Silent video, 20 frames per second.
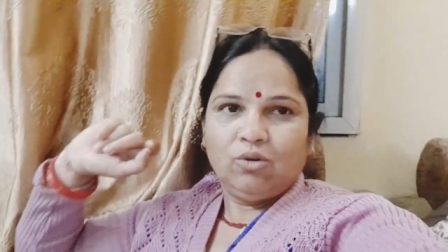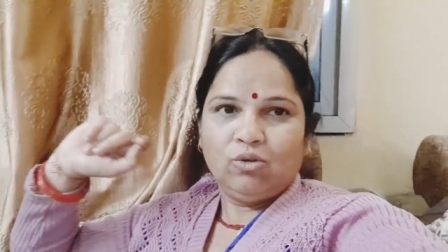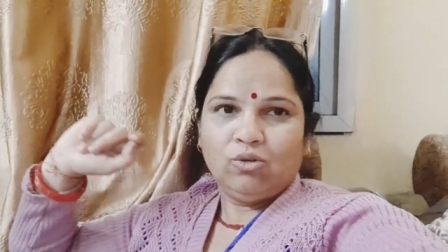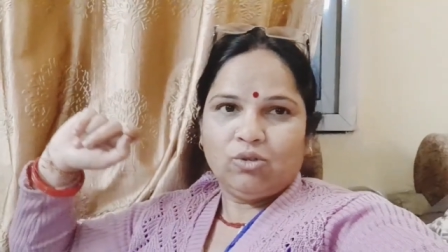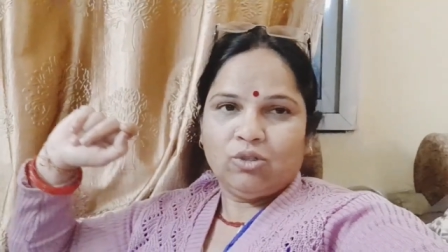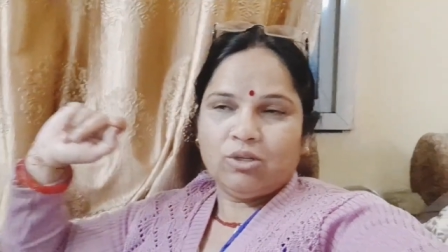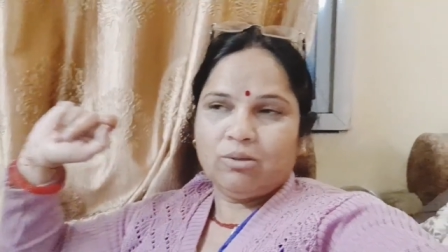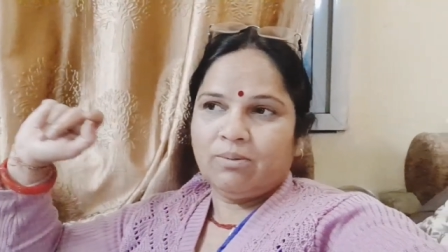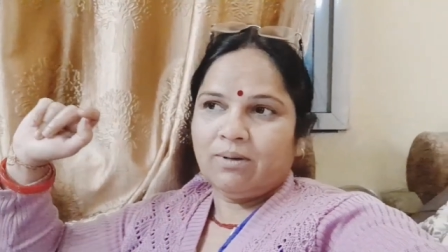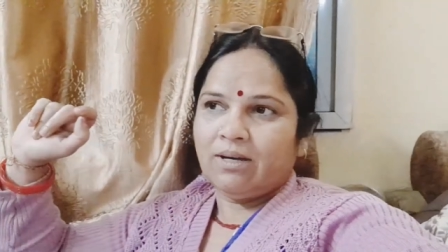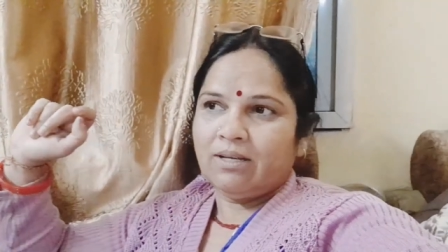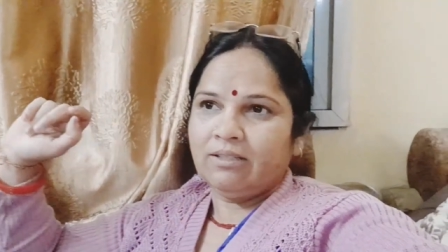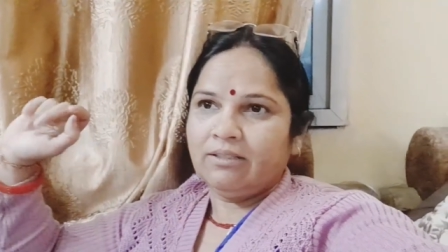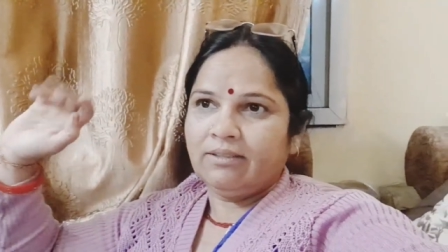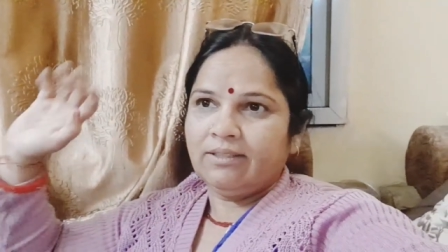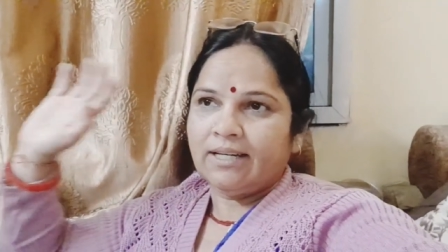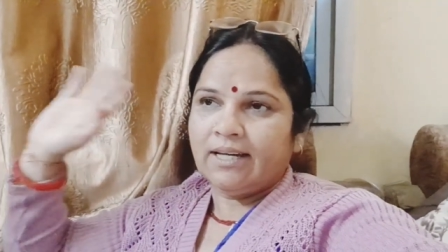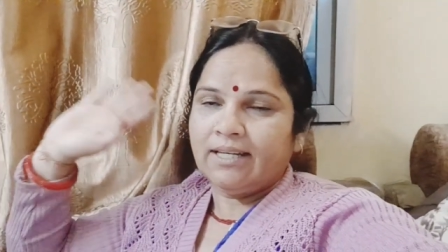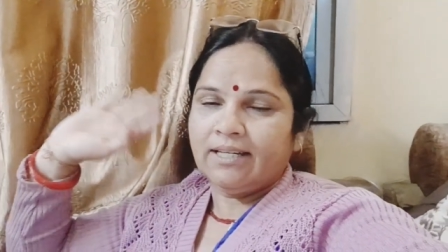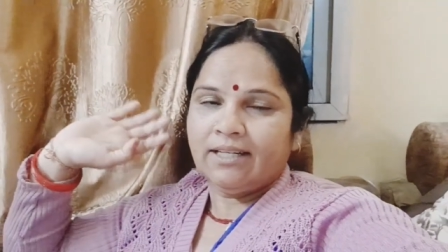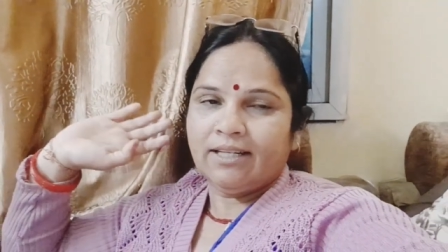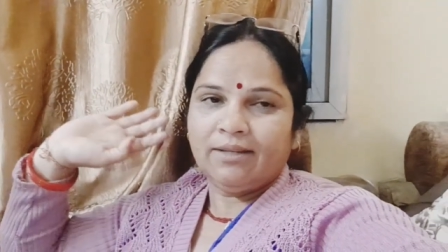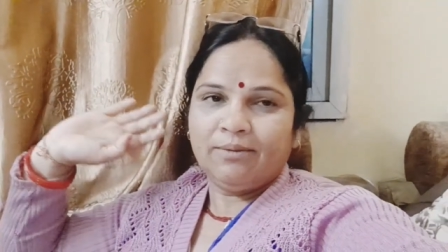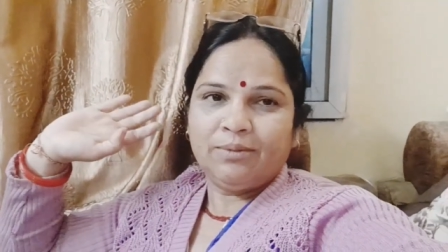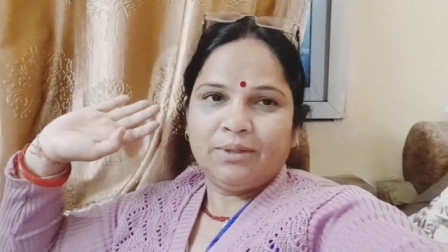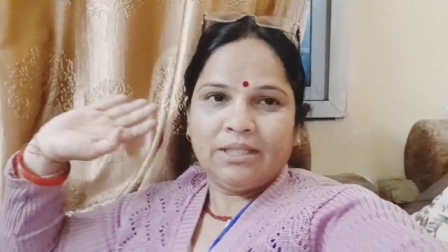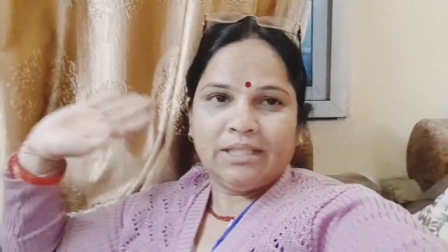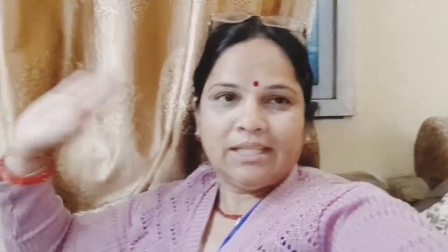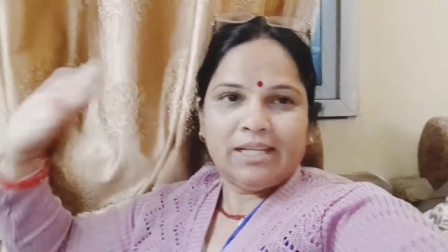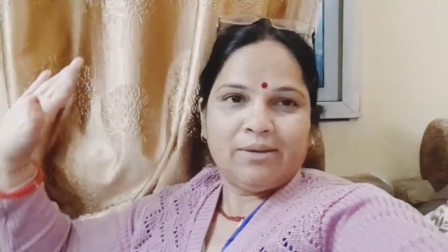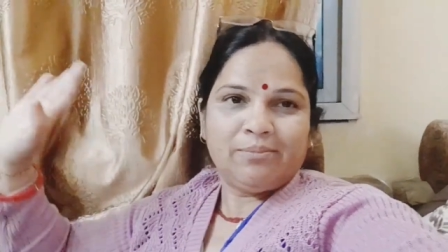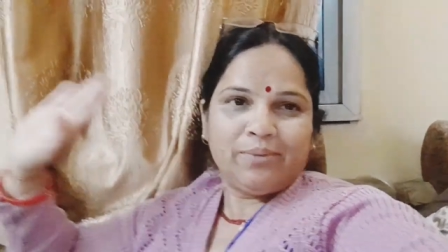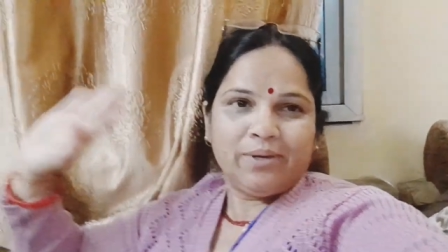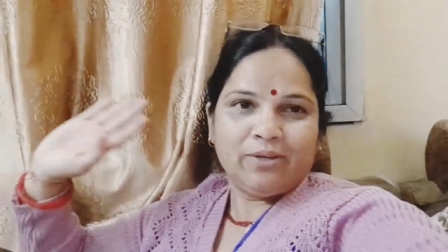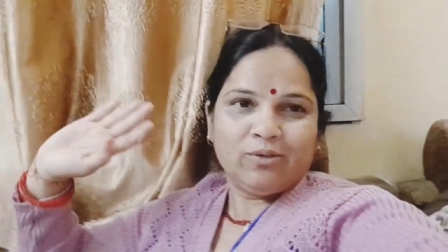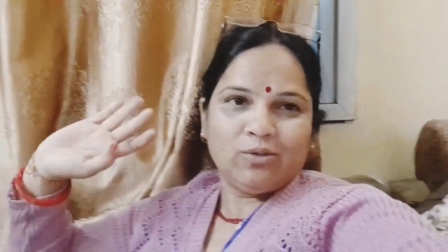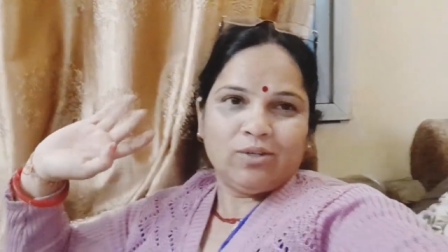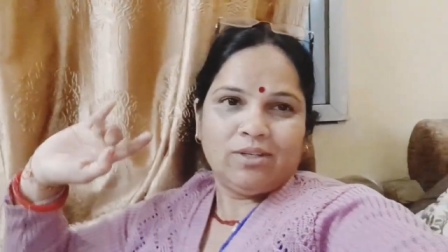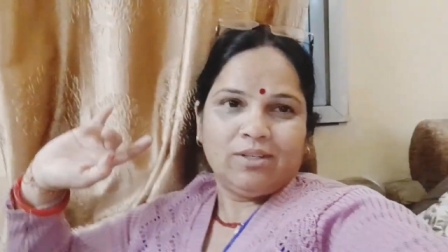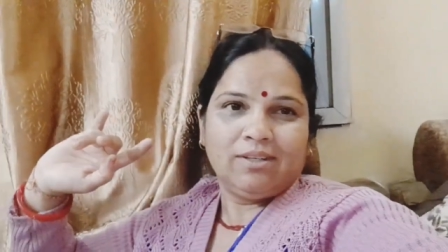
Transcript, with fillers: उसके बाद जाएंगे बिस्तर पे